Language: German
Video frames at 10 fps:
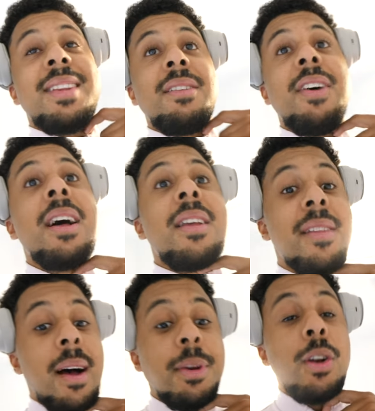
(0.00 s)
Dann war
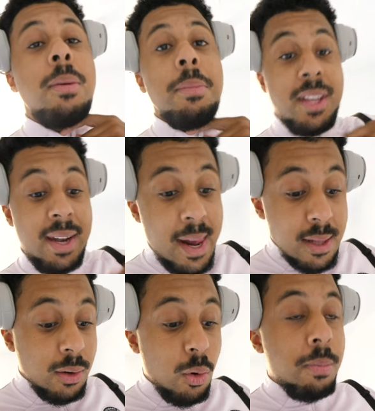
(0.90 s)
Sami nochmal mit den
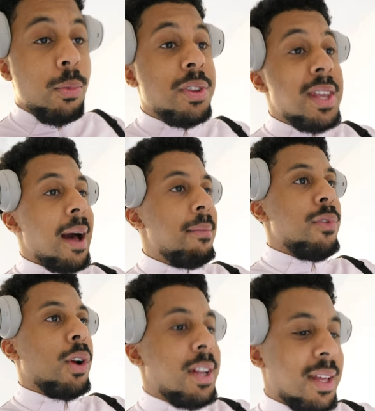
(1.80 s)
Eltern oben und die haben
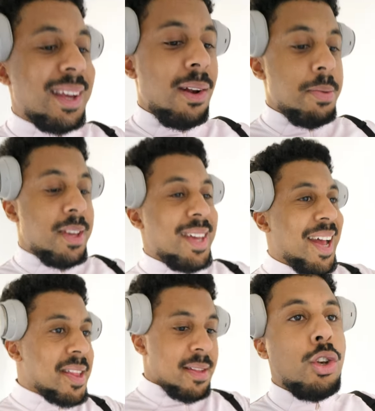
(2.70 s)
wirklich, glaube ich,
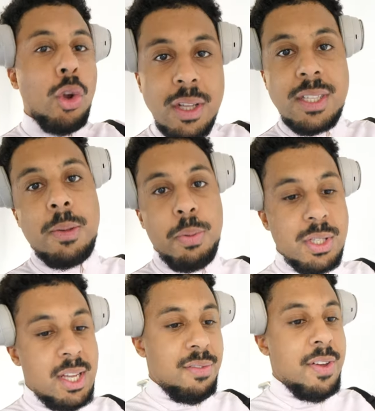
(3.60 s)
jetzt 90
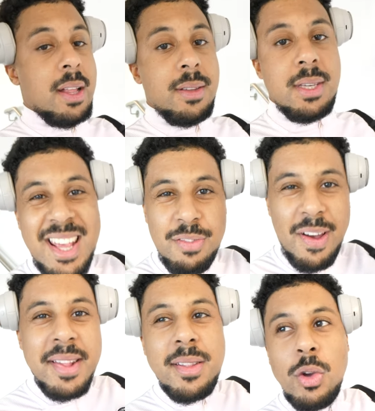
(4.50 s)
fertig. Ich
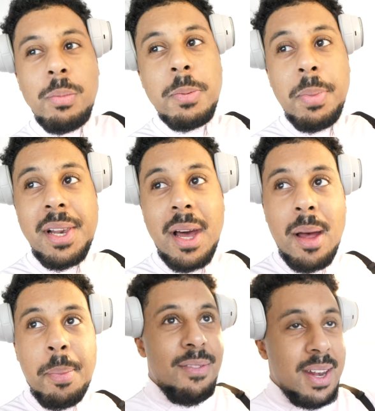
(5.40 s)
weiß nicht, ob ich Bilder
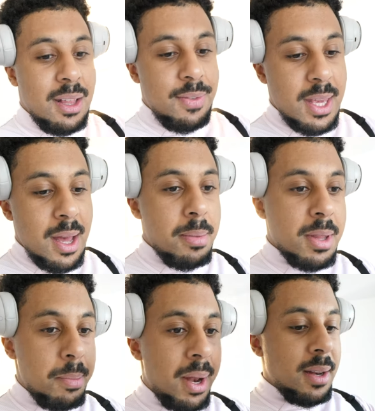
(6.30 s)
habe. Wenn ich welche habe,
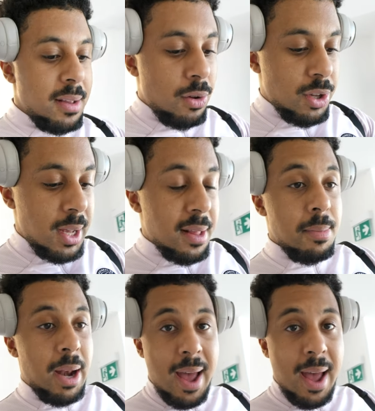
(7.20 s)
dann blende ich sie euch jetzt mal